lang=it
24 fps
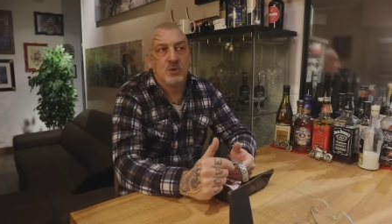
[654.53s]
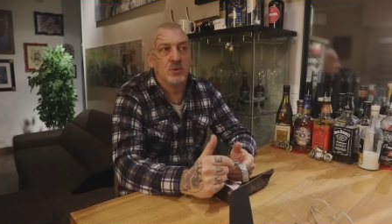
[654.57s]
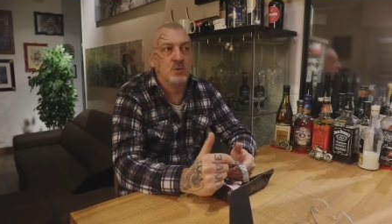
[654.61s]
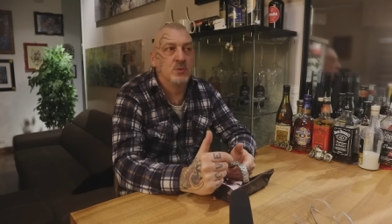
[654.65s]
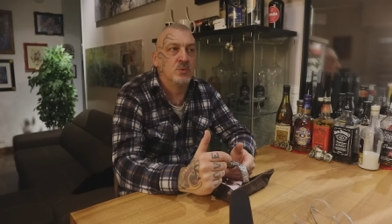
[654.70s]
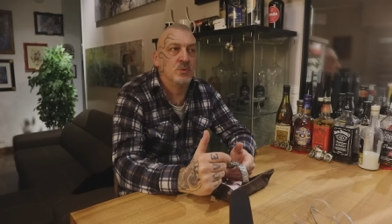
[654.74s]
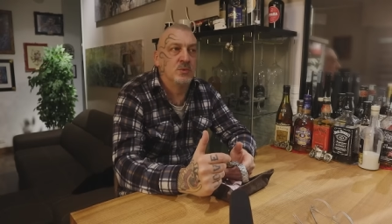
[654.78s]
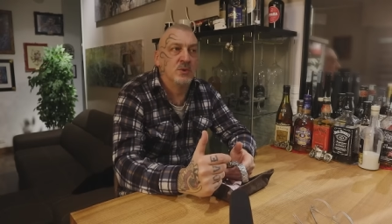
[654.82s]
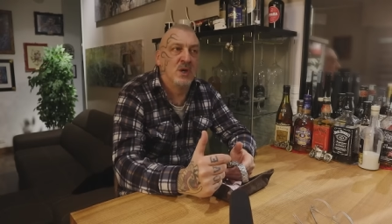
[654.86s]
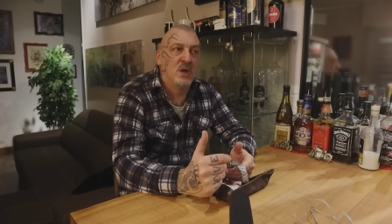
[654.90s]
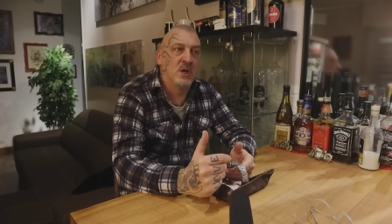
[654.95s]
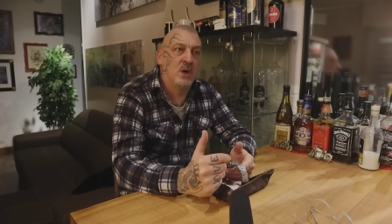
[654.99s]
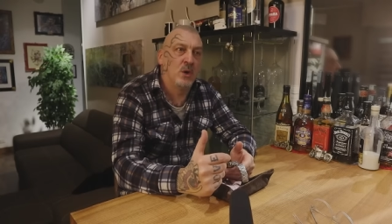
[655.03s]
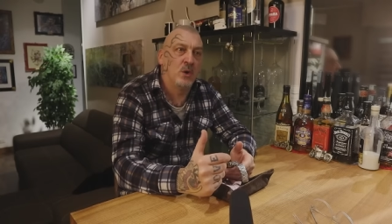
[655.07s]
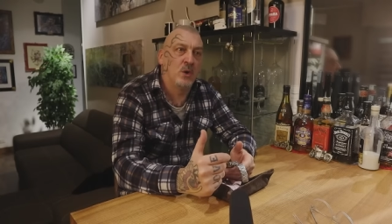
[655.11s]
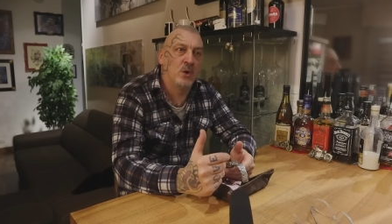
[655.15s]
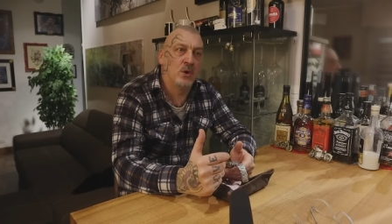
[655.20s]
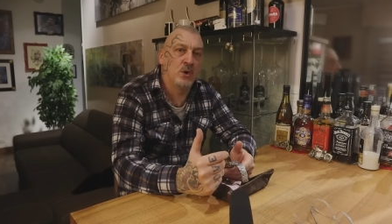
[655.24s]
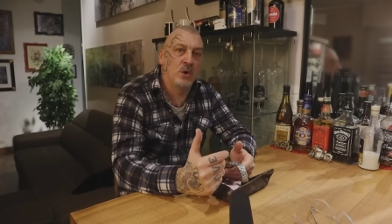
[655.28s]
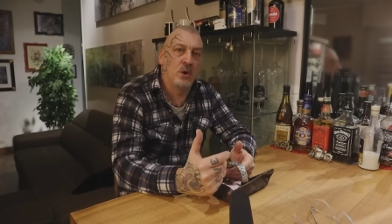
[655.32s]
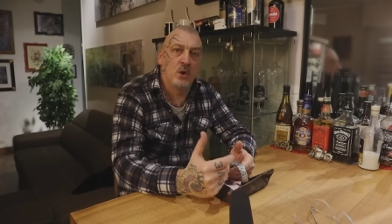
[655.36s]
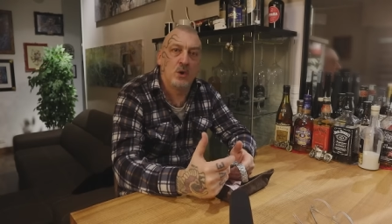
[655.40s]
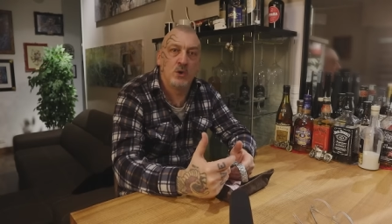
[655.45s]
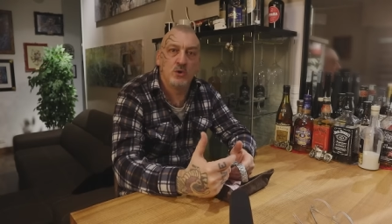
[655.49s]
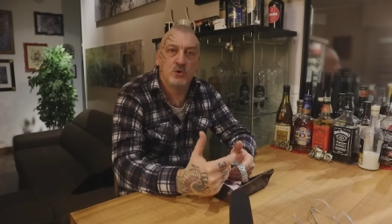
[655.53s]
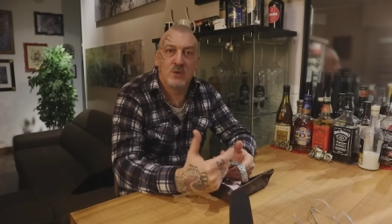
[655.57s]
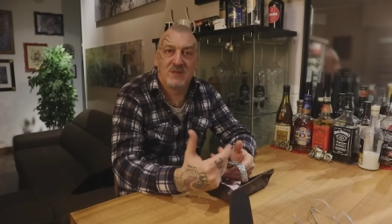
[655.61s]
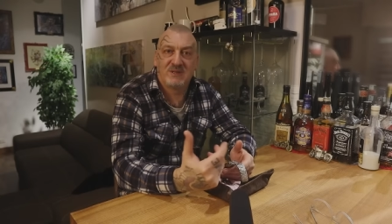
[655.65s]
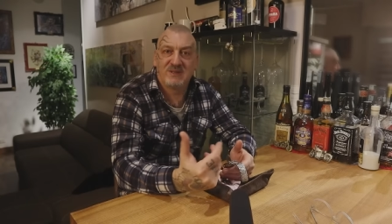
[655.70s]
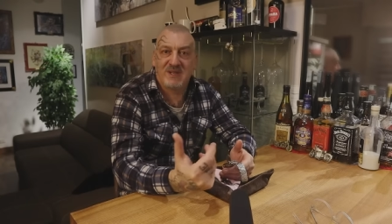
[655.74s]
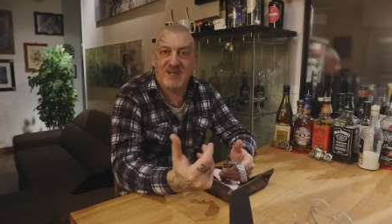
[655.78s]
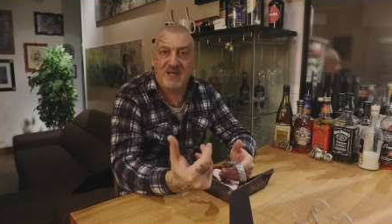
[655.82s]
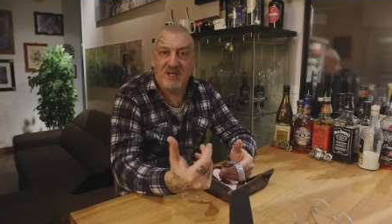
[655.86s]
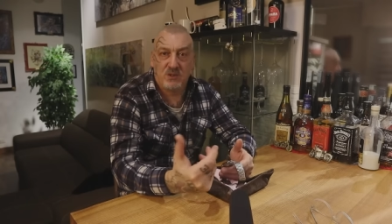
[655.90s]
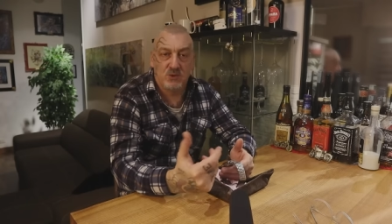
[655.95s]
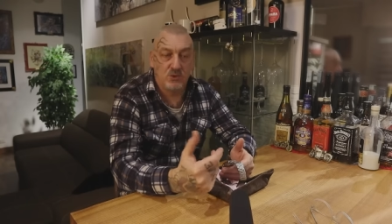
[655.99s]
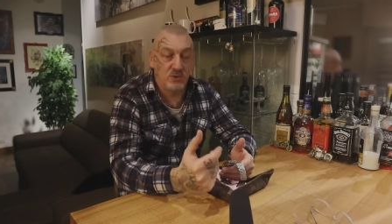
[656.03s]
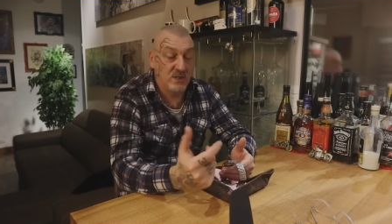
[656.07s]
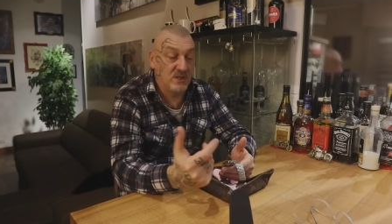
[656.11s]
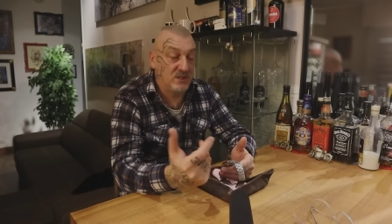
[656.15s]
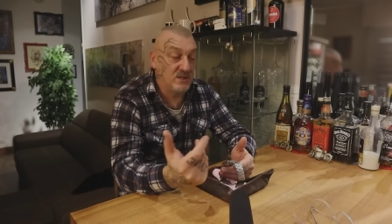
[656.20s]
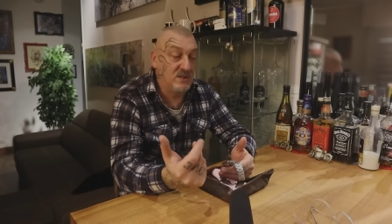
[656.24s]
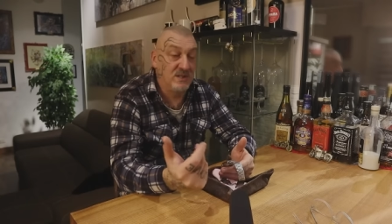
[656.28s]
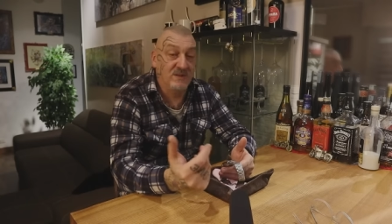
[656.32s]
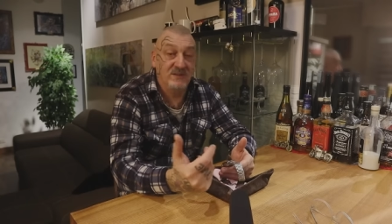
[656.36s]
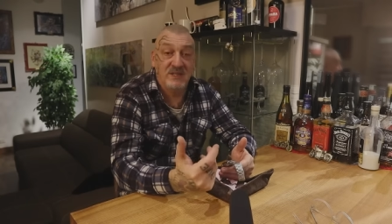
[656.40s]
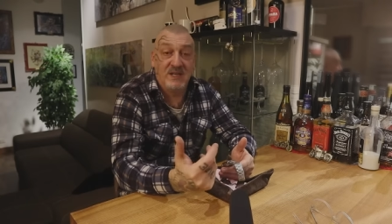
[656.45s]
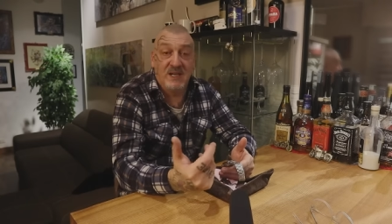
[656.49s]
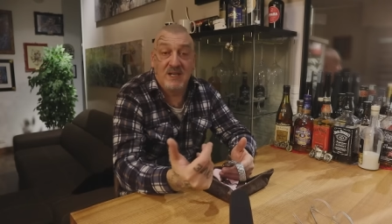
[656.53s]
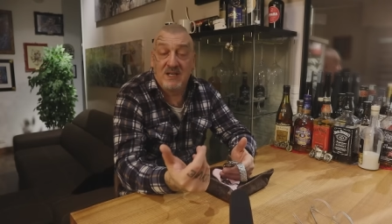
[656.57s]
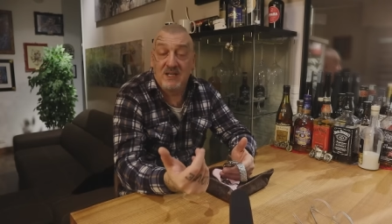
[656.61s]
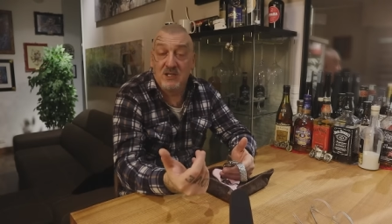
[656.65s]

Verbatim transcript: in un orologio attrezzo che ti deve dire